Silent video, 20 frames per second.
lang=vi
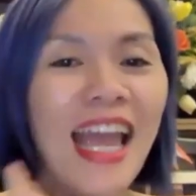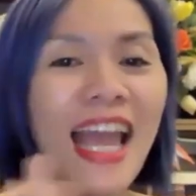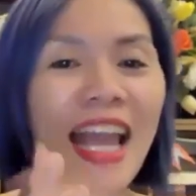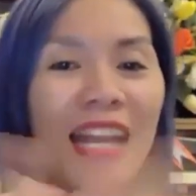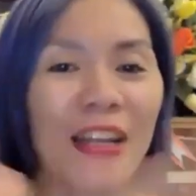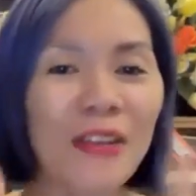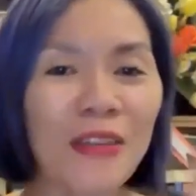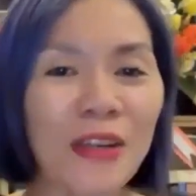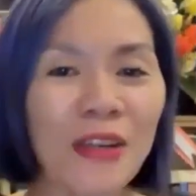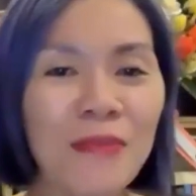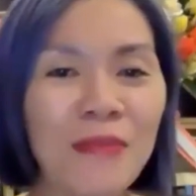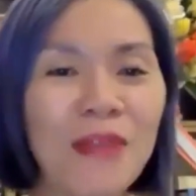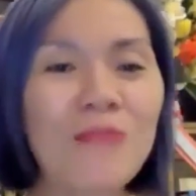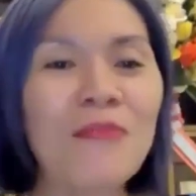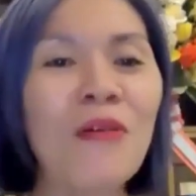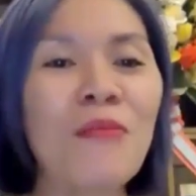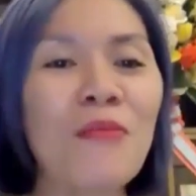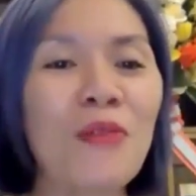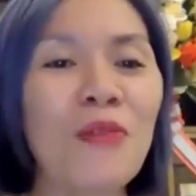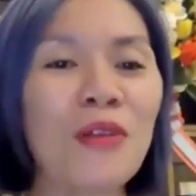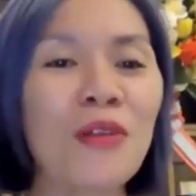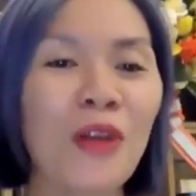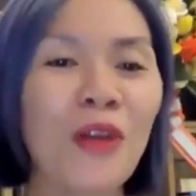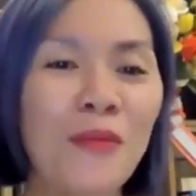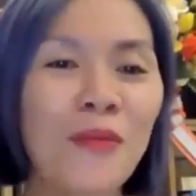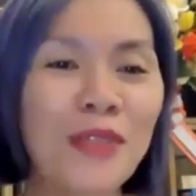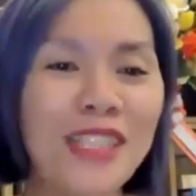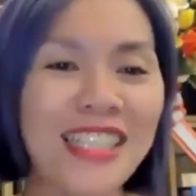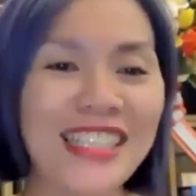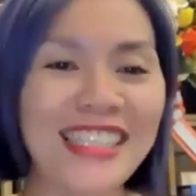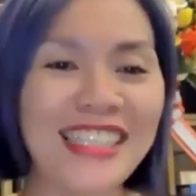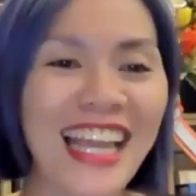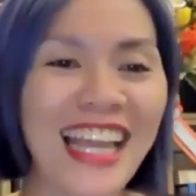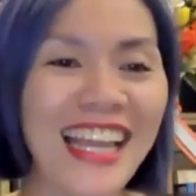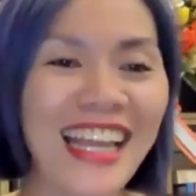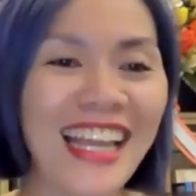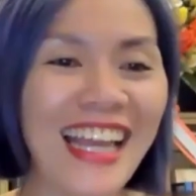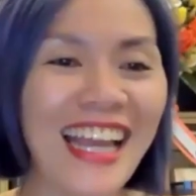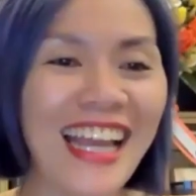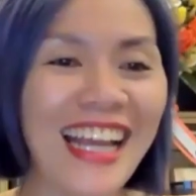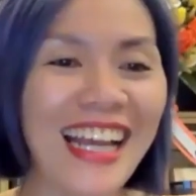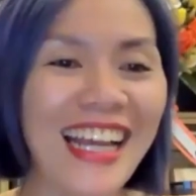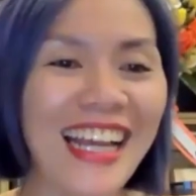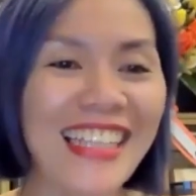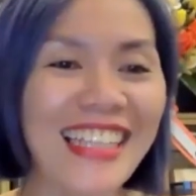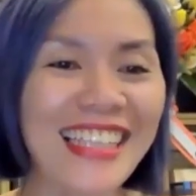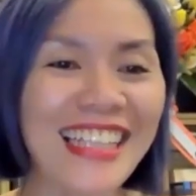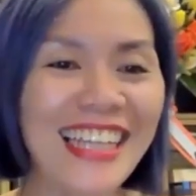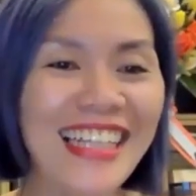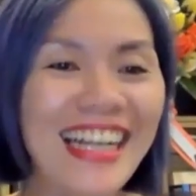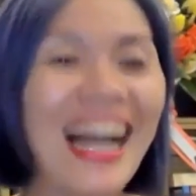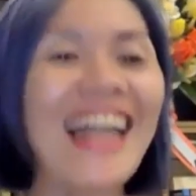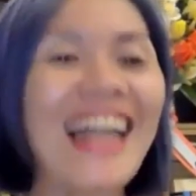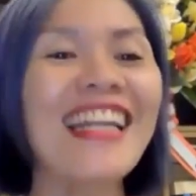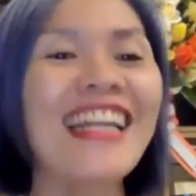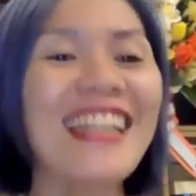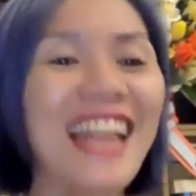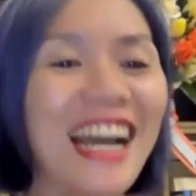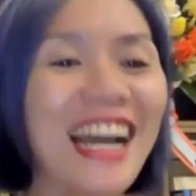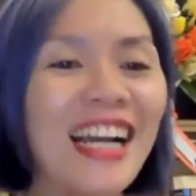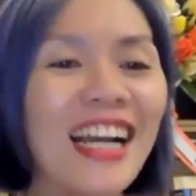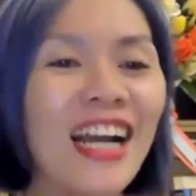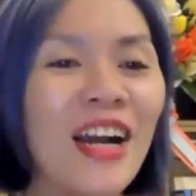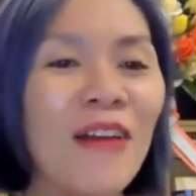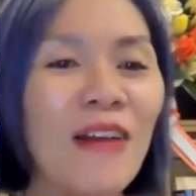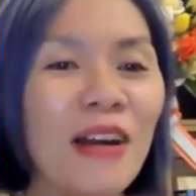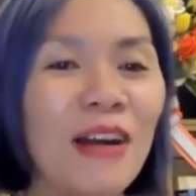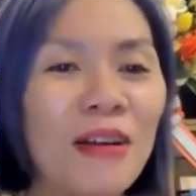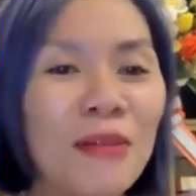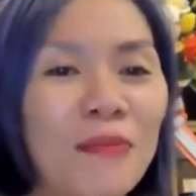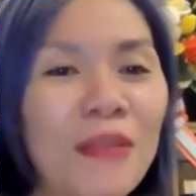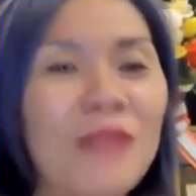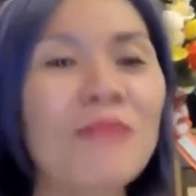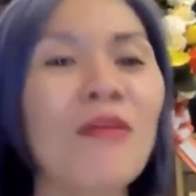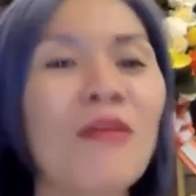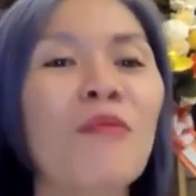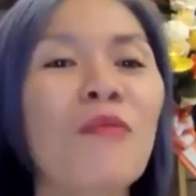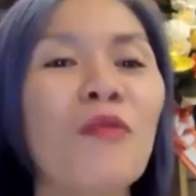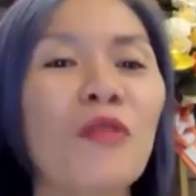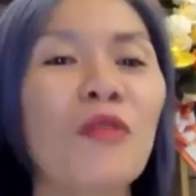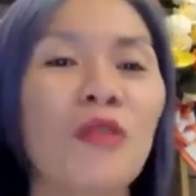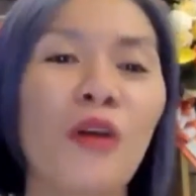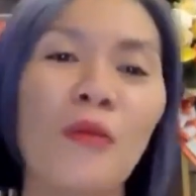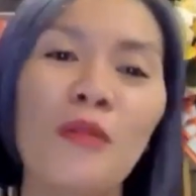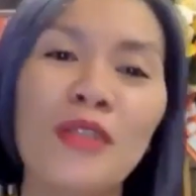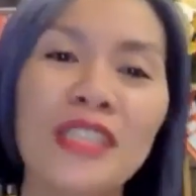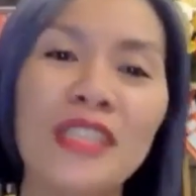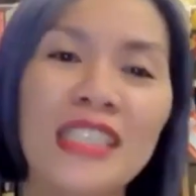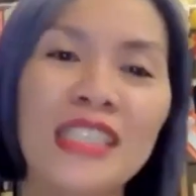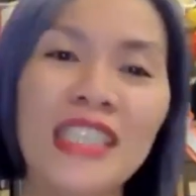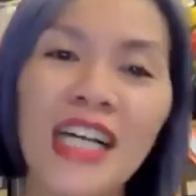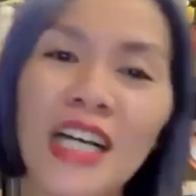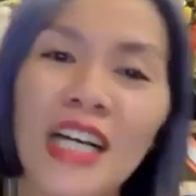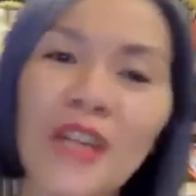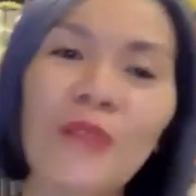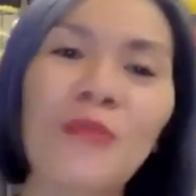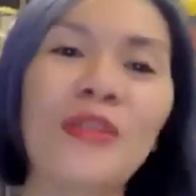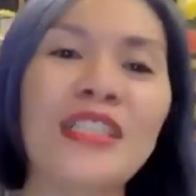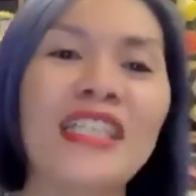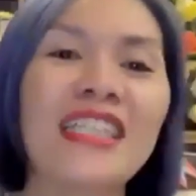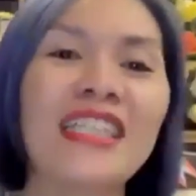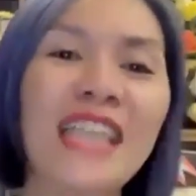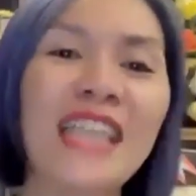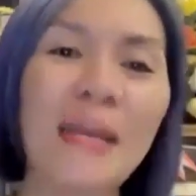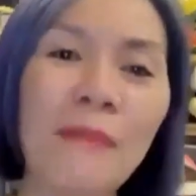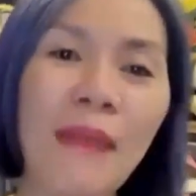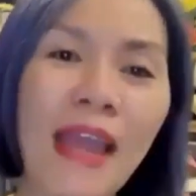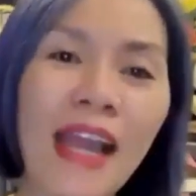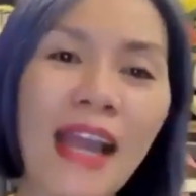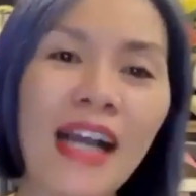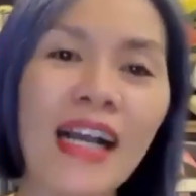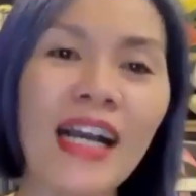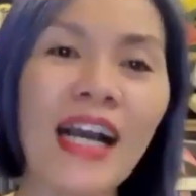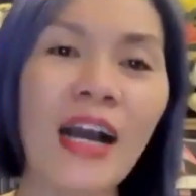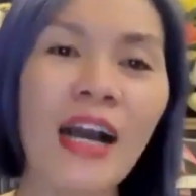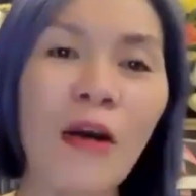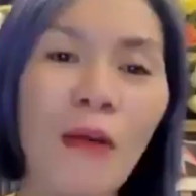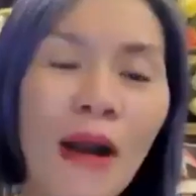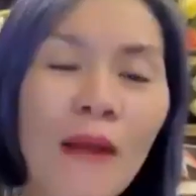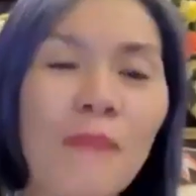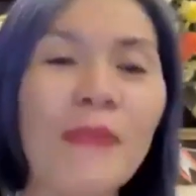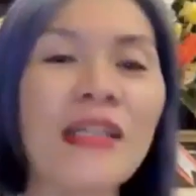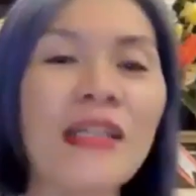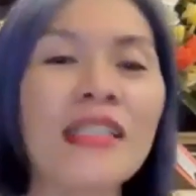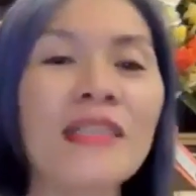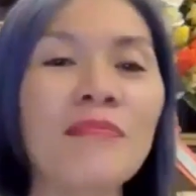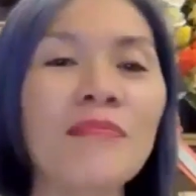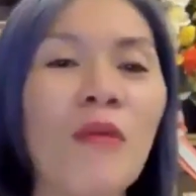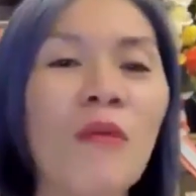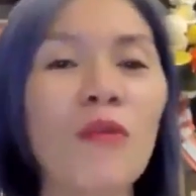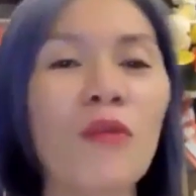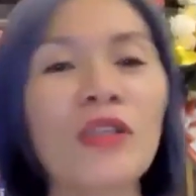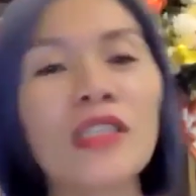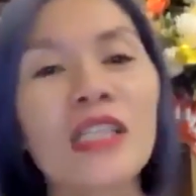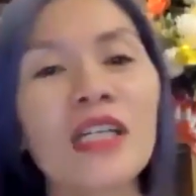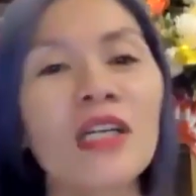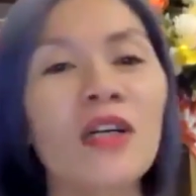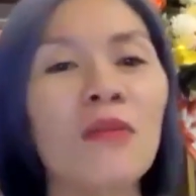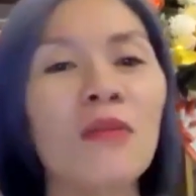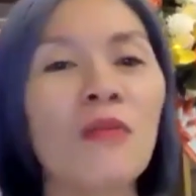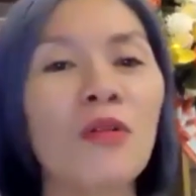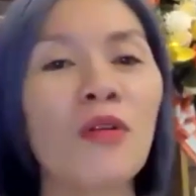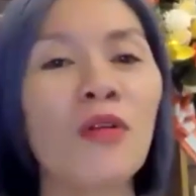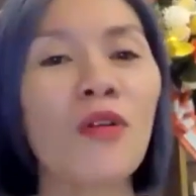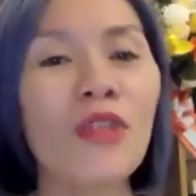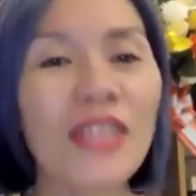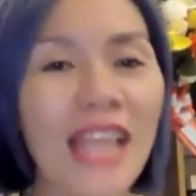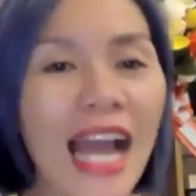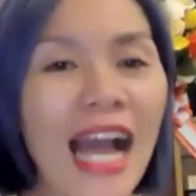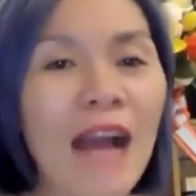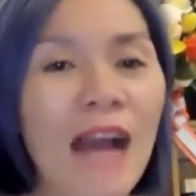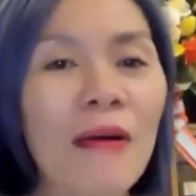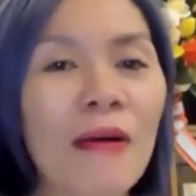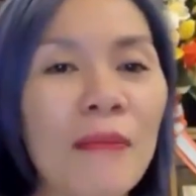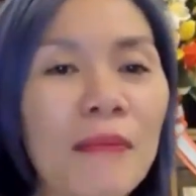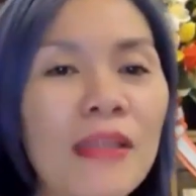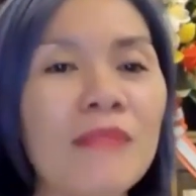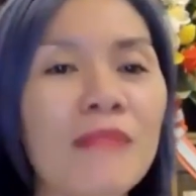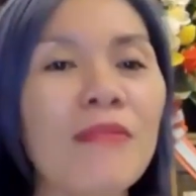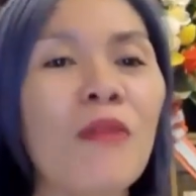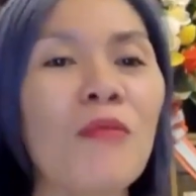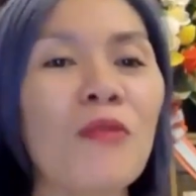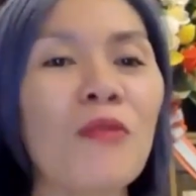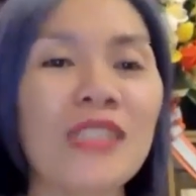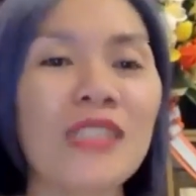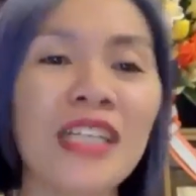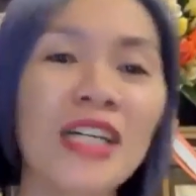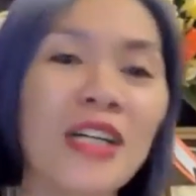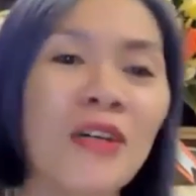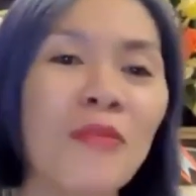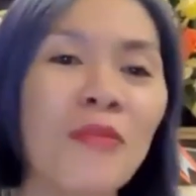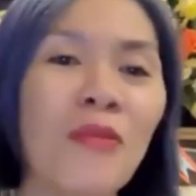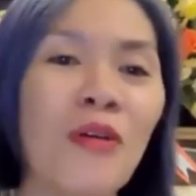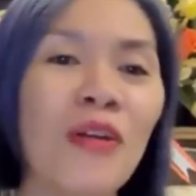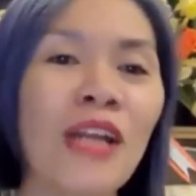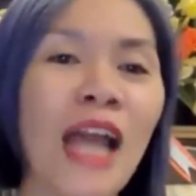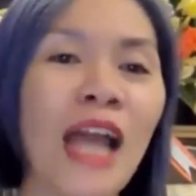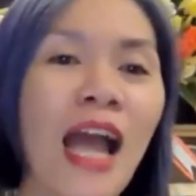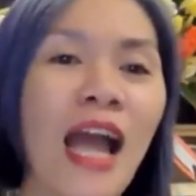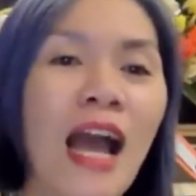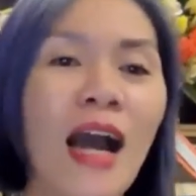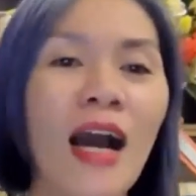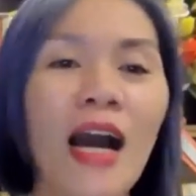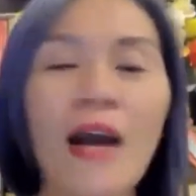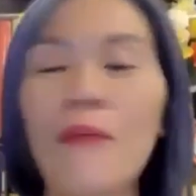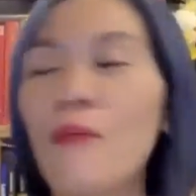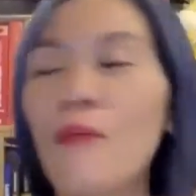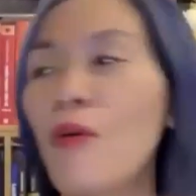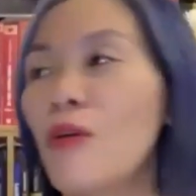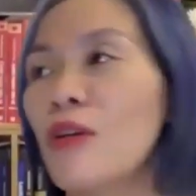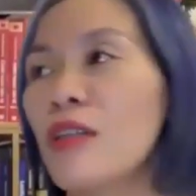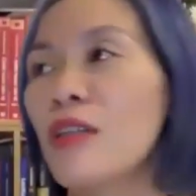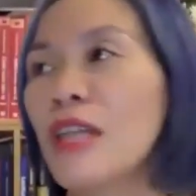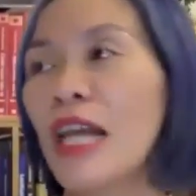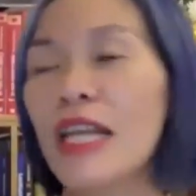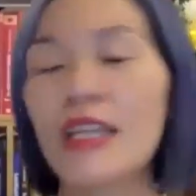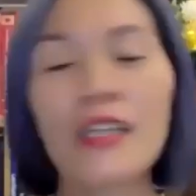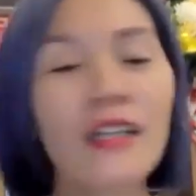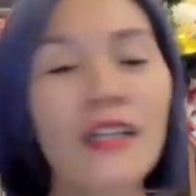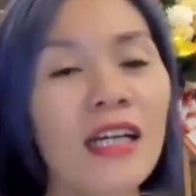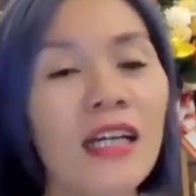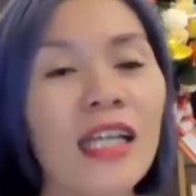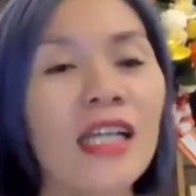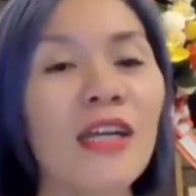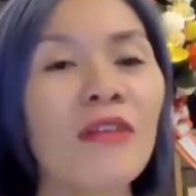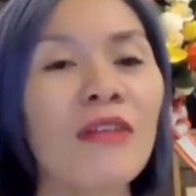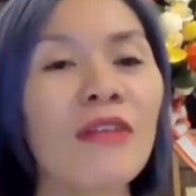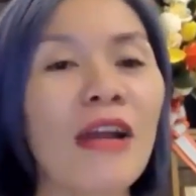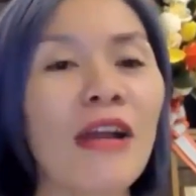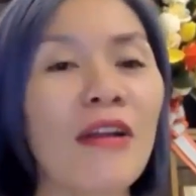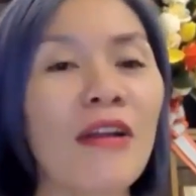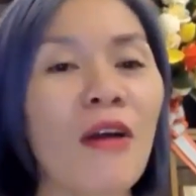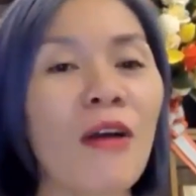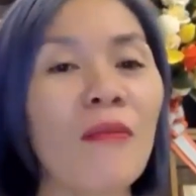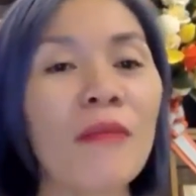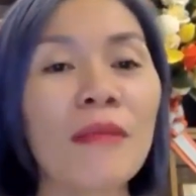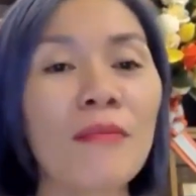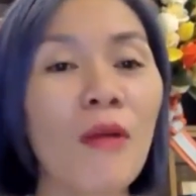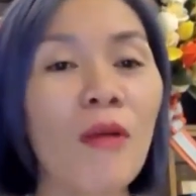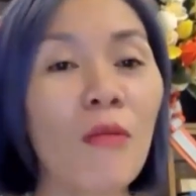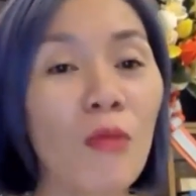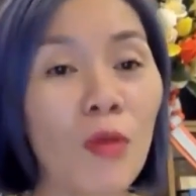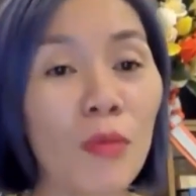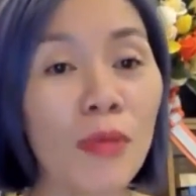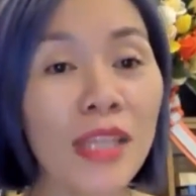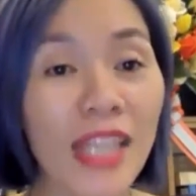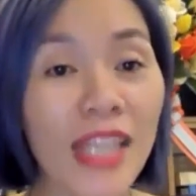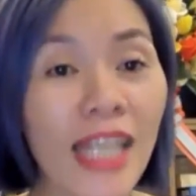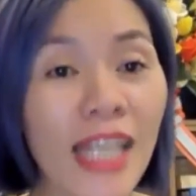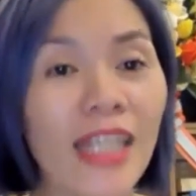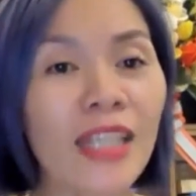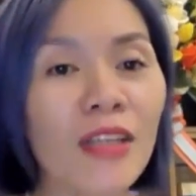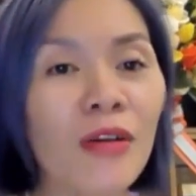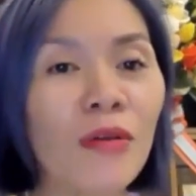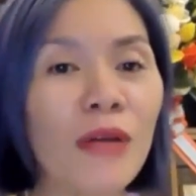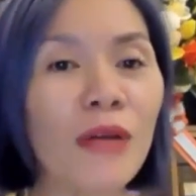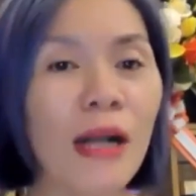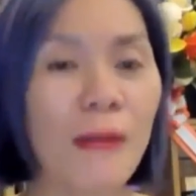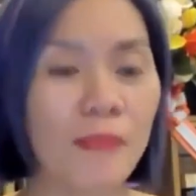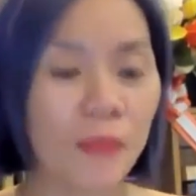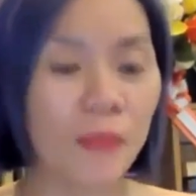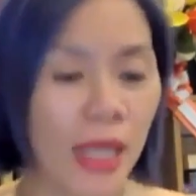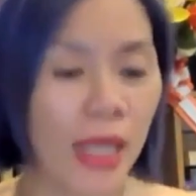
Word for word: Nếu như mình mong muốn có một chiếc xe à, xe Cadillac, hoặc mình mong muốn có một sở hữu một chiếc xe mẹ, hoặc mình mong muốn sở hữu một ngôi nhà, hoặc mình mong muốn sở hữu một à, một cái thương hiệu nào đó mình mong muốn mình thích, đúng không ạ?